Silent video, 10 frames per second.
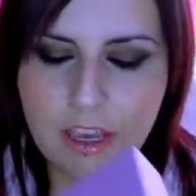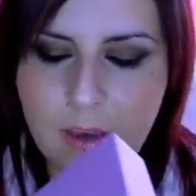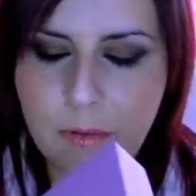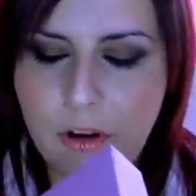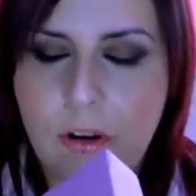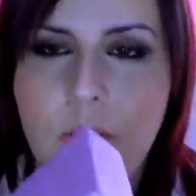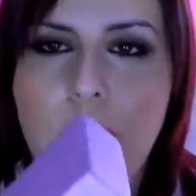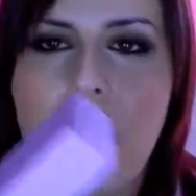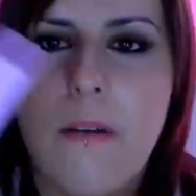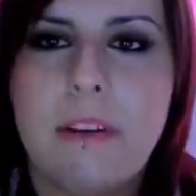Y bueno, luego
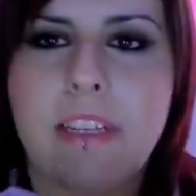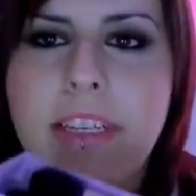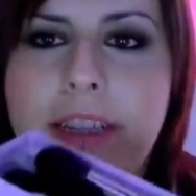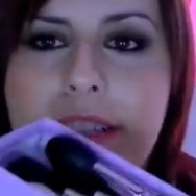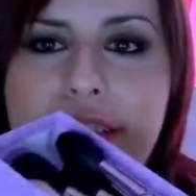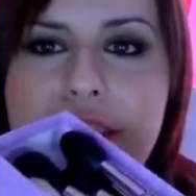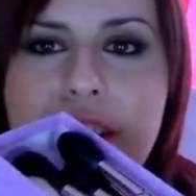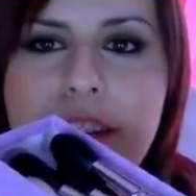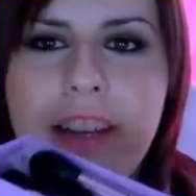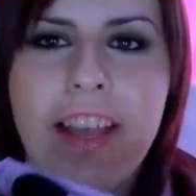la abres y
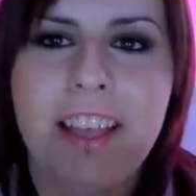tachan.